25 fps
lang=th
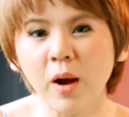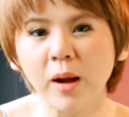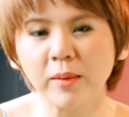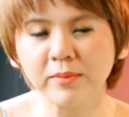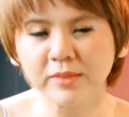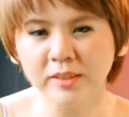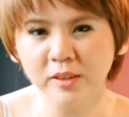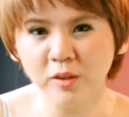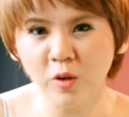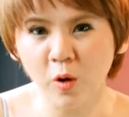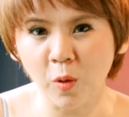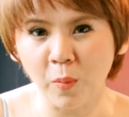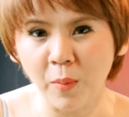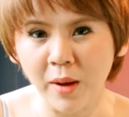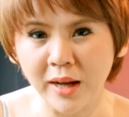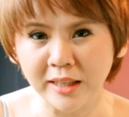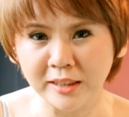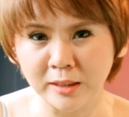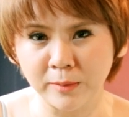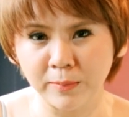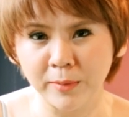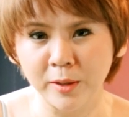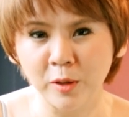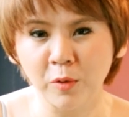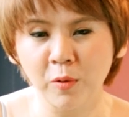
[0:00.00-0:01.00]
ความสงบอาจ
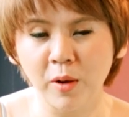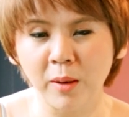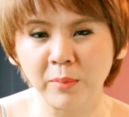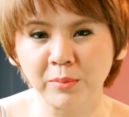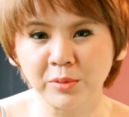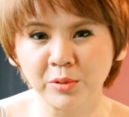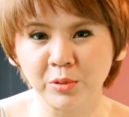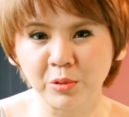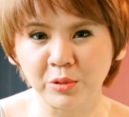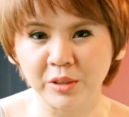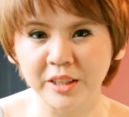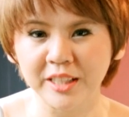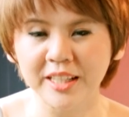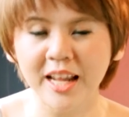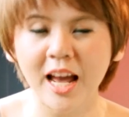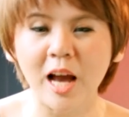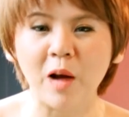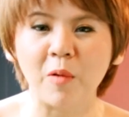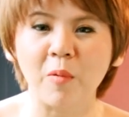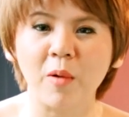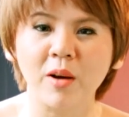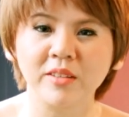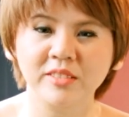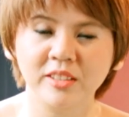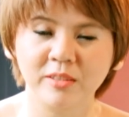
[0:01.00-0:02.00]
จะเป็นความสุขที่ถา
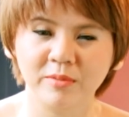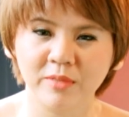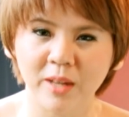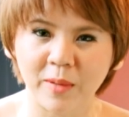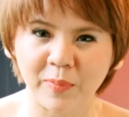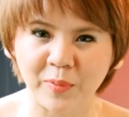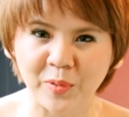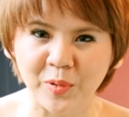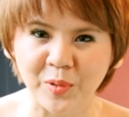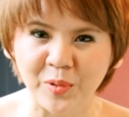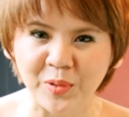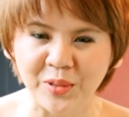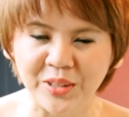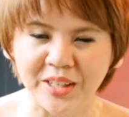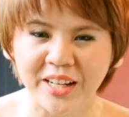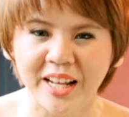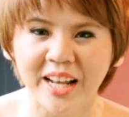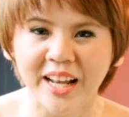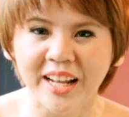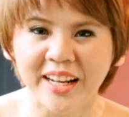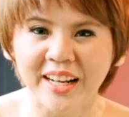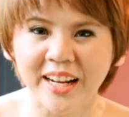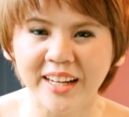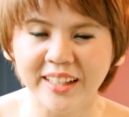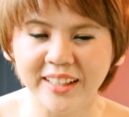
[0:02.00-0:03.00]
วรสำหรับคุณ
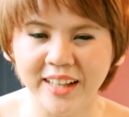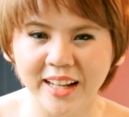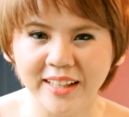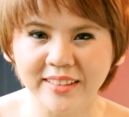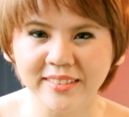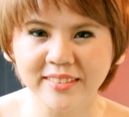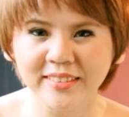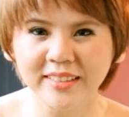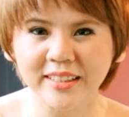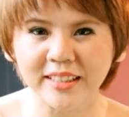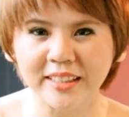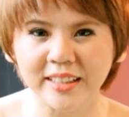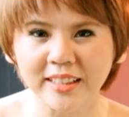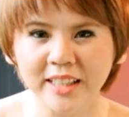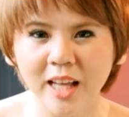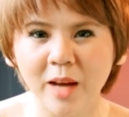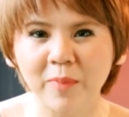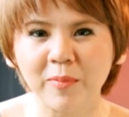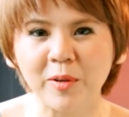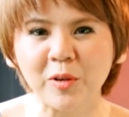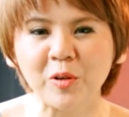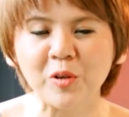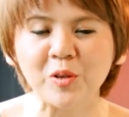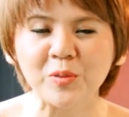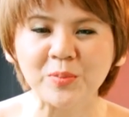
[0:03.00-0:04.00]
ดังนั้นสีที่
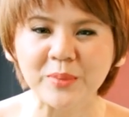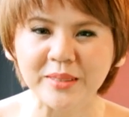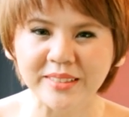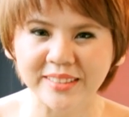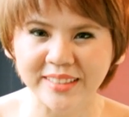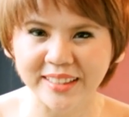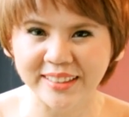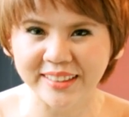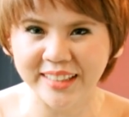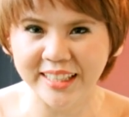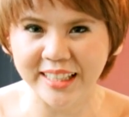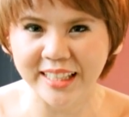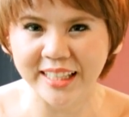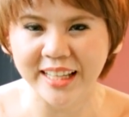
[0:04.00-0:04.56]
ทำให้คุณมีสติ